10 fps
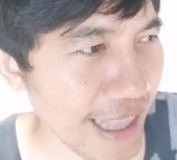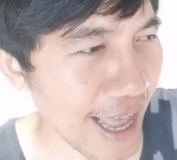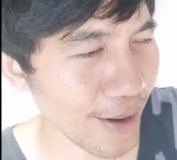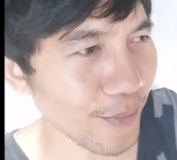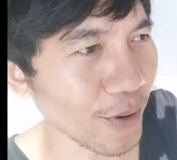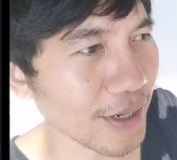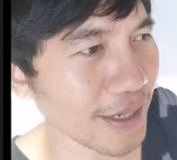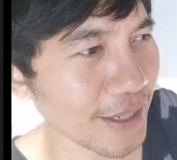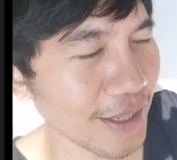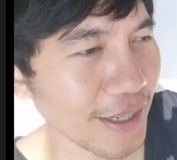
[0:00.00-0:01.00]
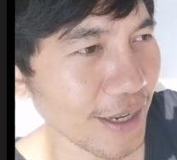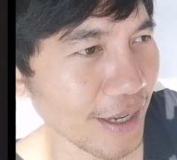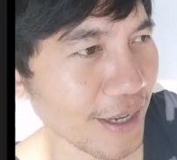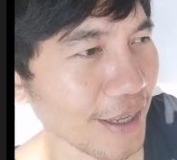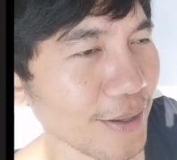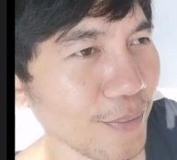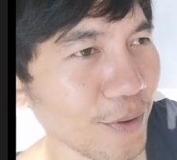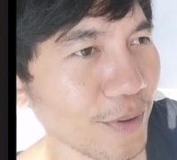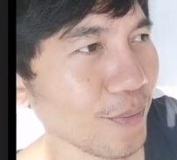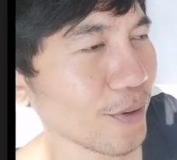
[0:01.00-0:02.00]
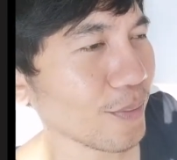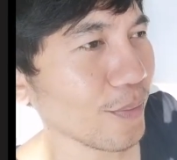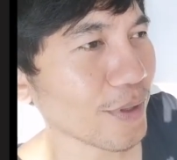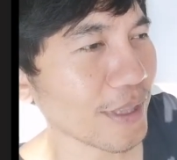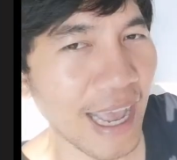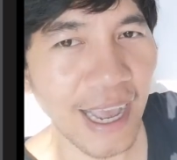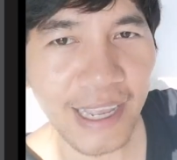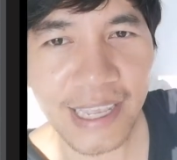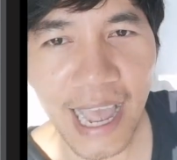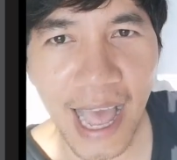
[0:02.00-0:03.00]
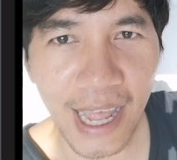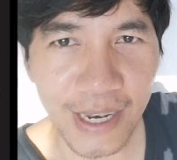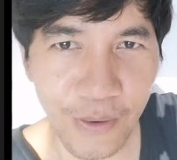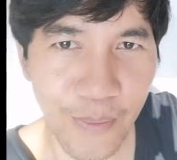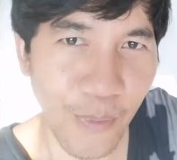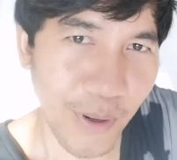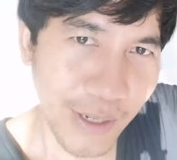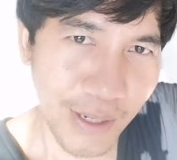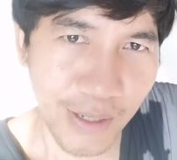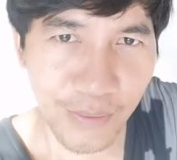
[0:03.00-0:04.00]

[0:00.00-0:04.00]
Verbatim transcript: ตั้งบนบน บนบนถังขยะหรือว่าบน